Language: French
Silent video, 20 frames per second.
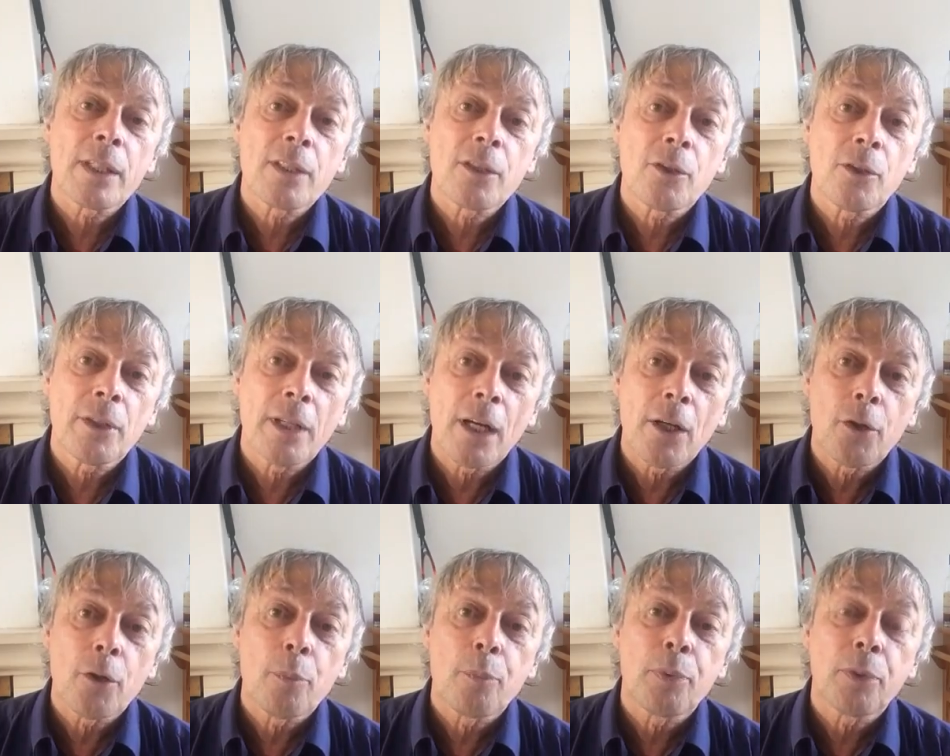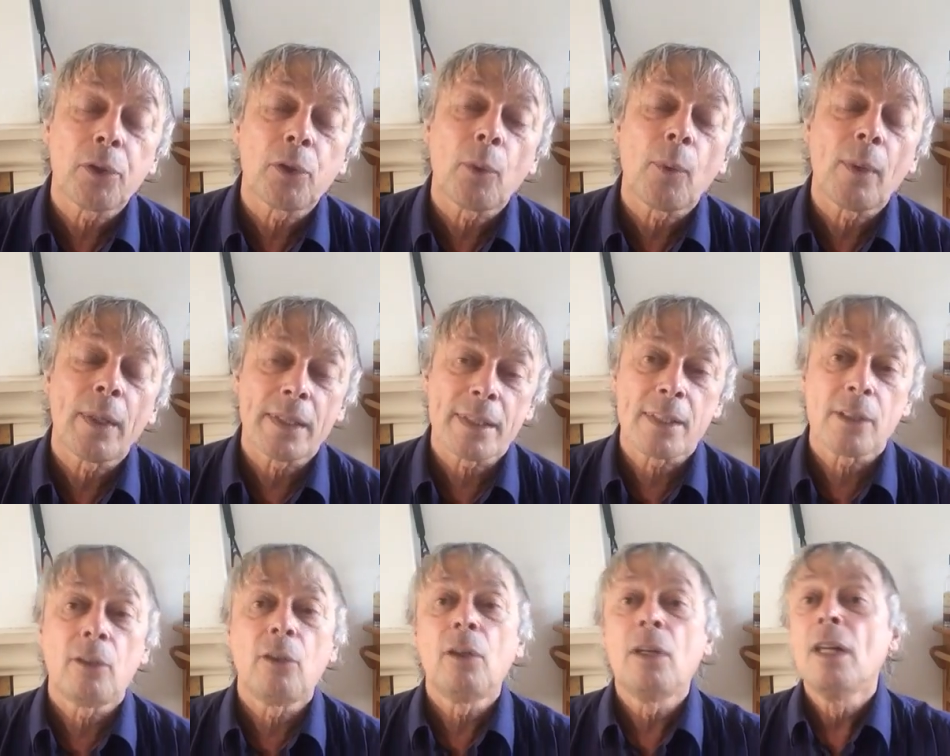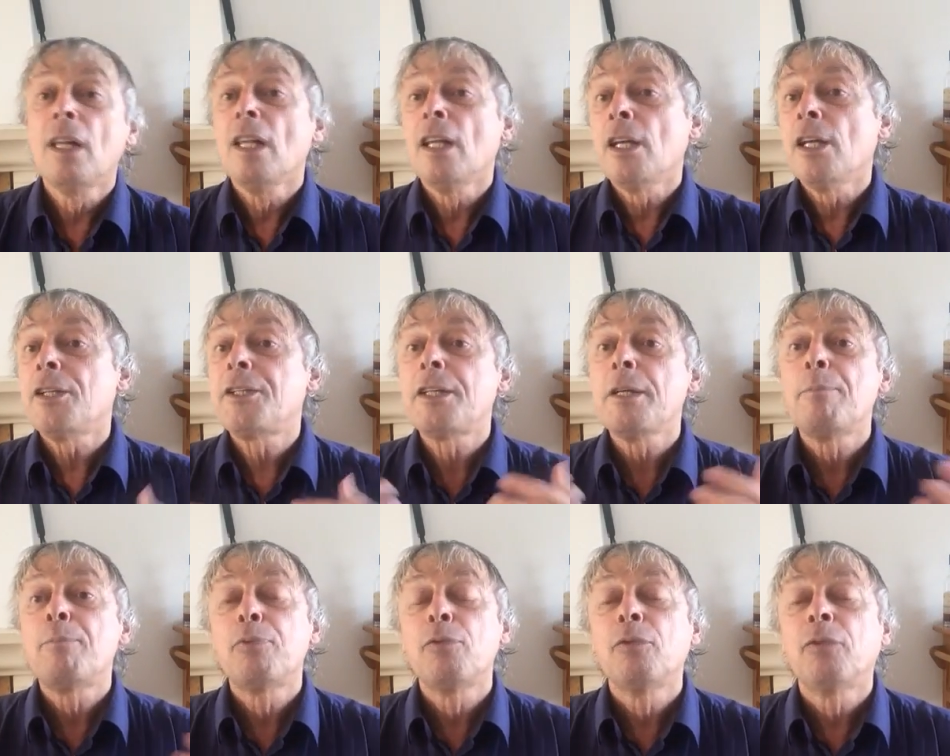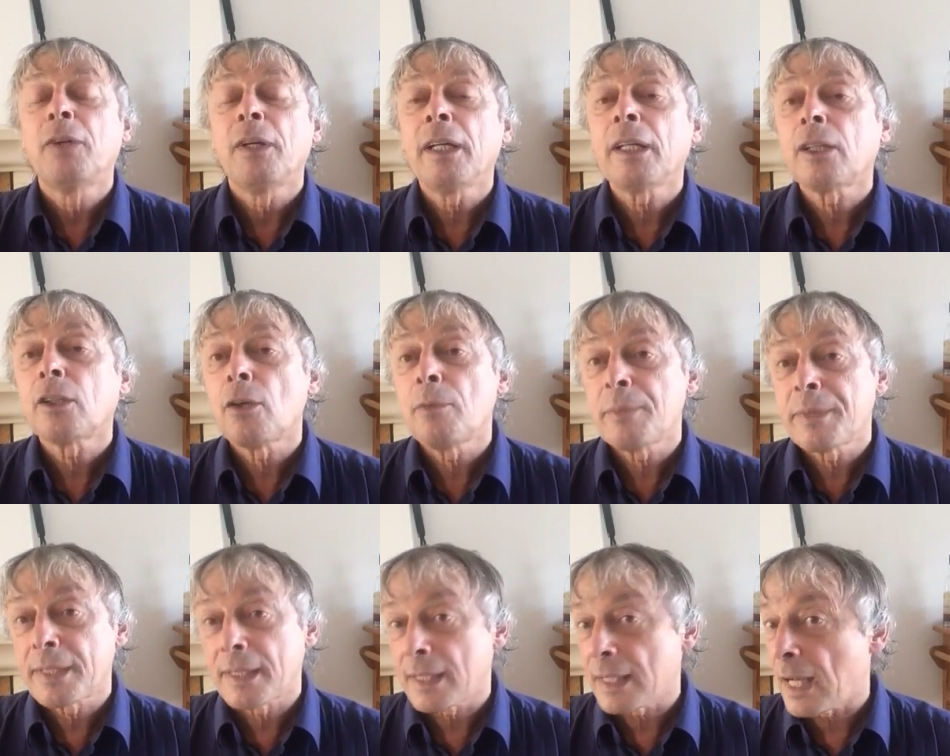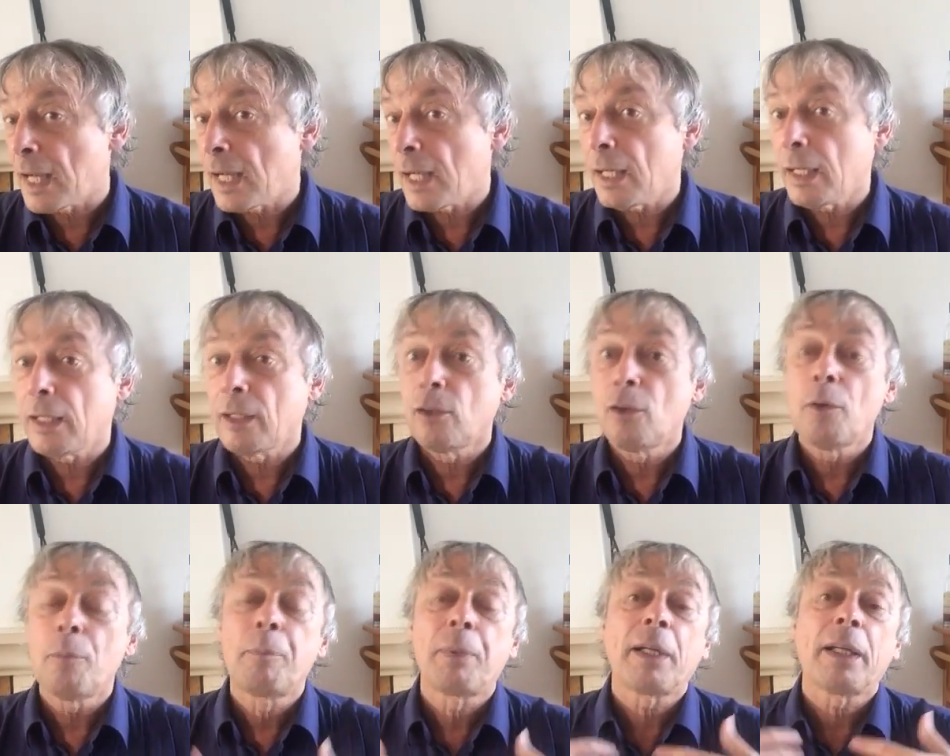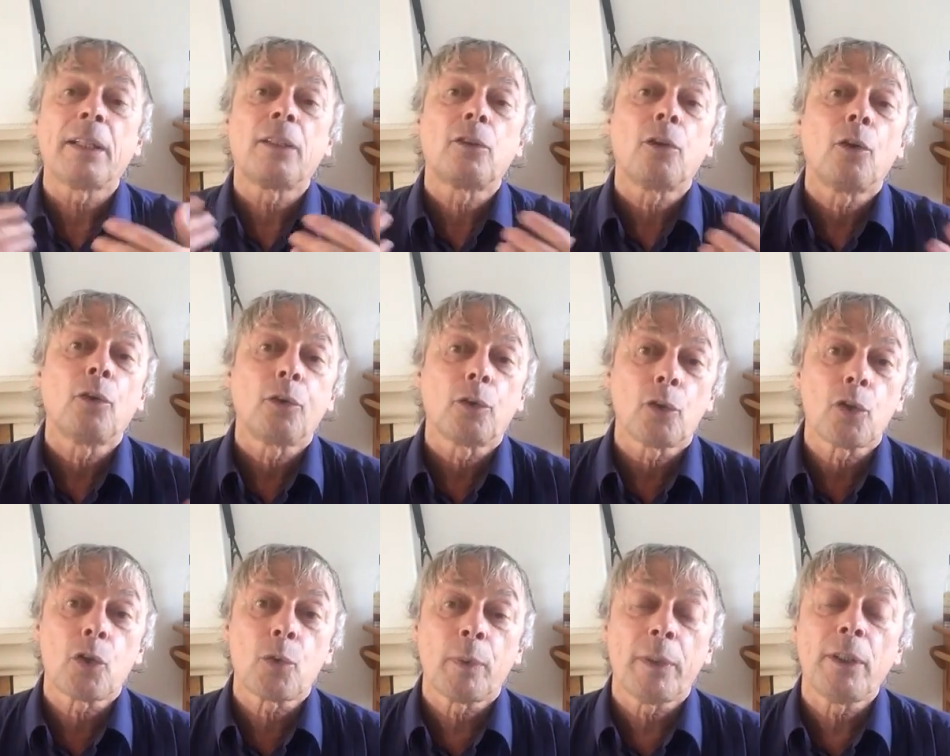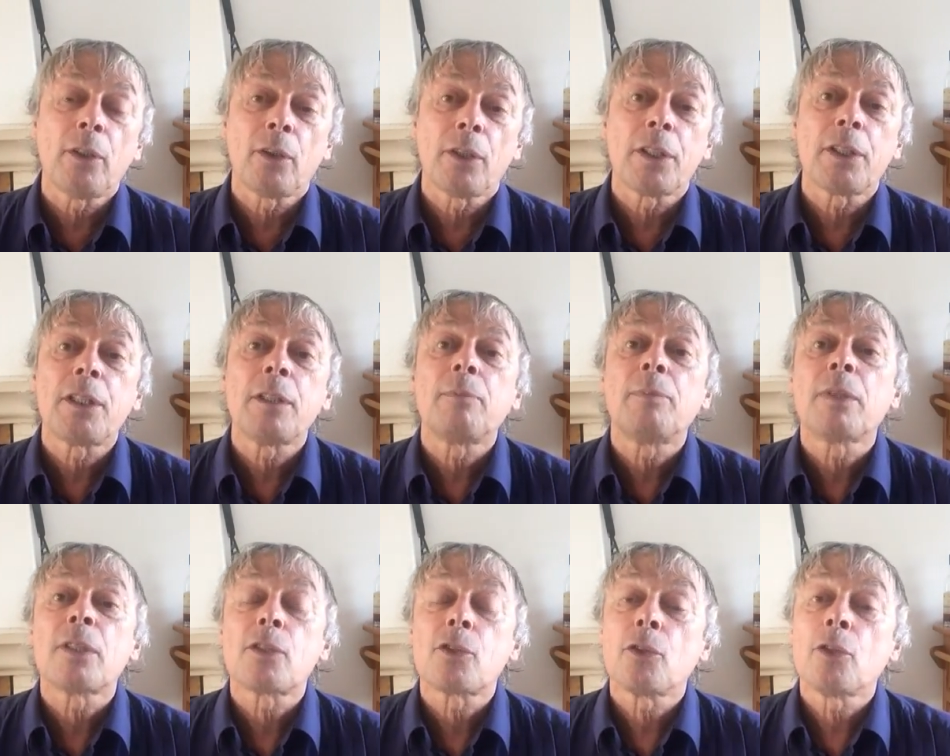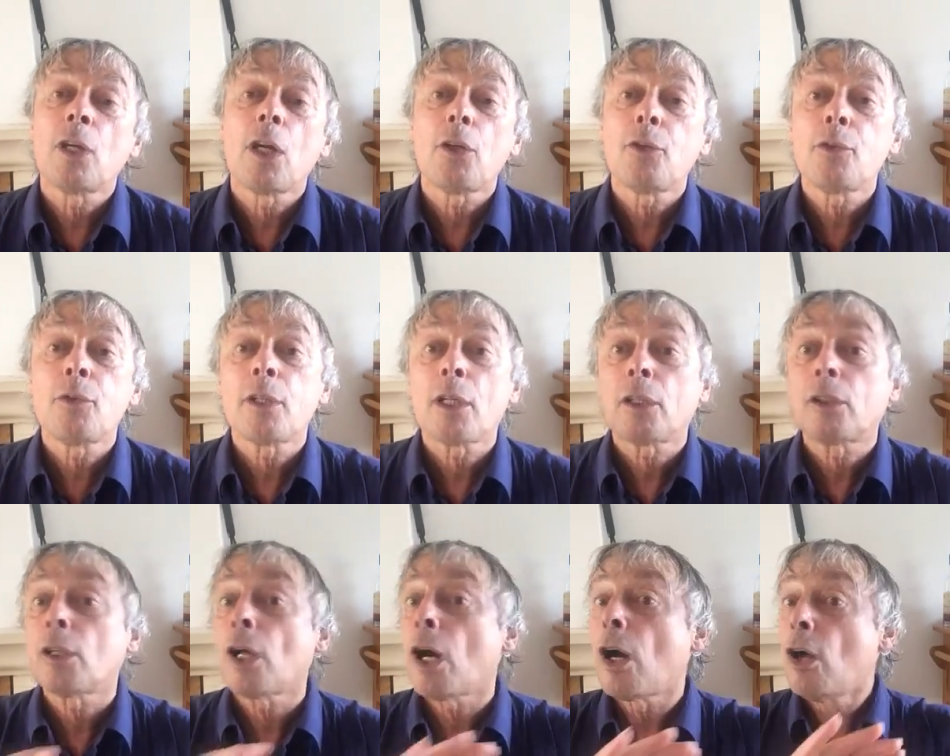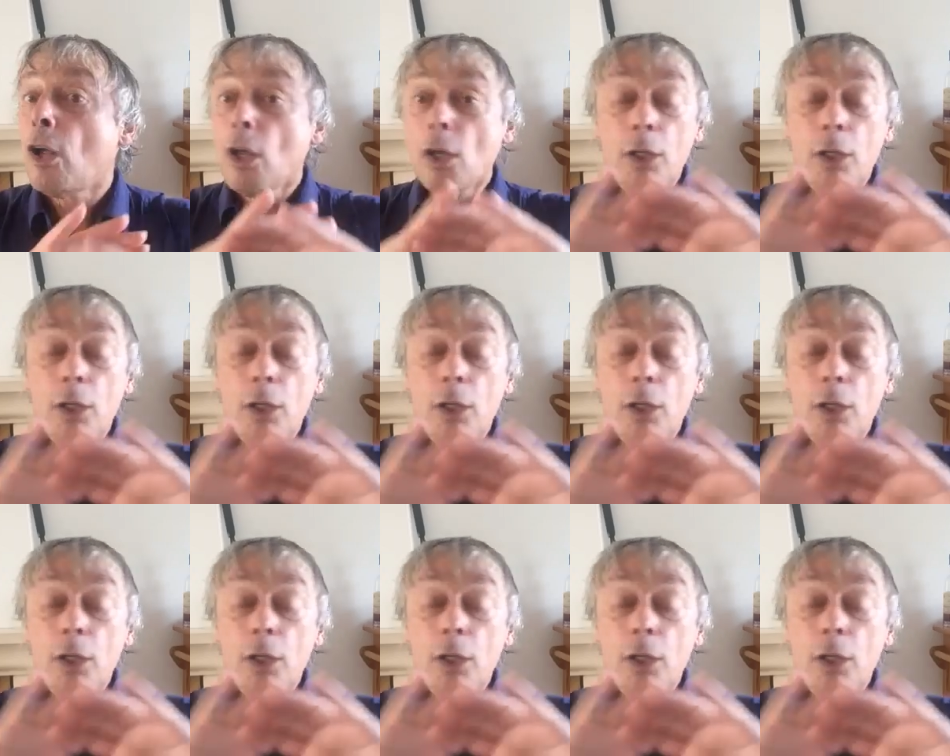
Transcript: nationale depuis trois ans et qui pouvaient, comme ça, euh, prétendre jouer dans l'équipe nationale du Qatar.